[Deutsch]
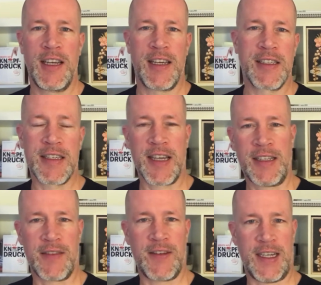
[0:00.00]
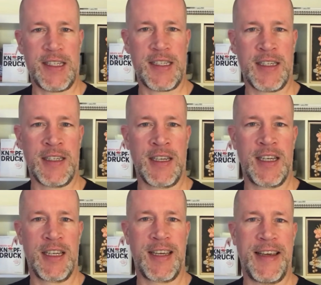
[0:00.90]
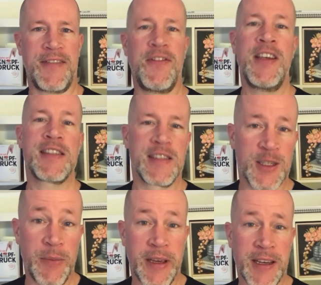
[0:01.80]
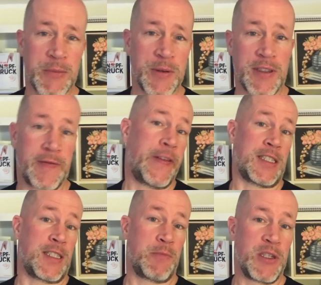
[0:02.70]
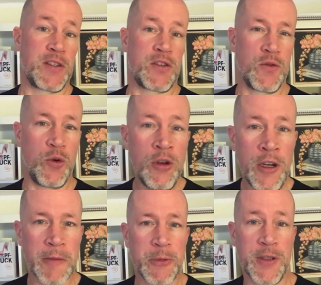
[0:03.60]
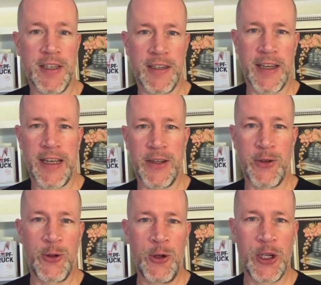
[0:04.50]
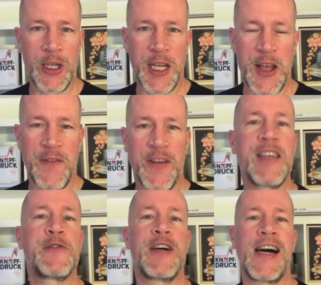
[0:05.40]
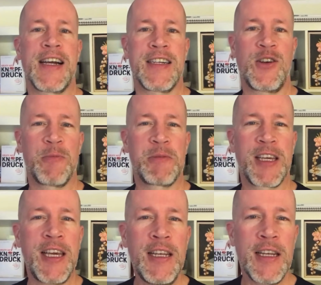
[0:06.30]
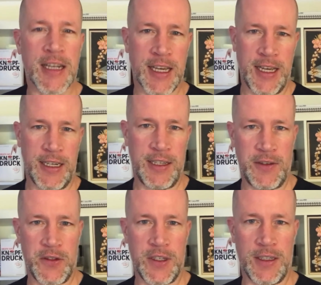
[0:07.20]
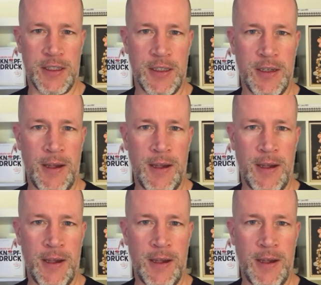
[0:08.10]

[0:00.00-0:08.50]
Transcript: Interessanterweise gehen wesentlich mehr, fast bis zu 100 Prozent der Hände hoch, wenn ich frage, ob Kinder kreativ sind.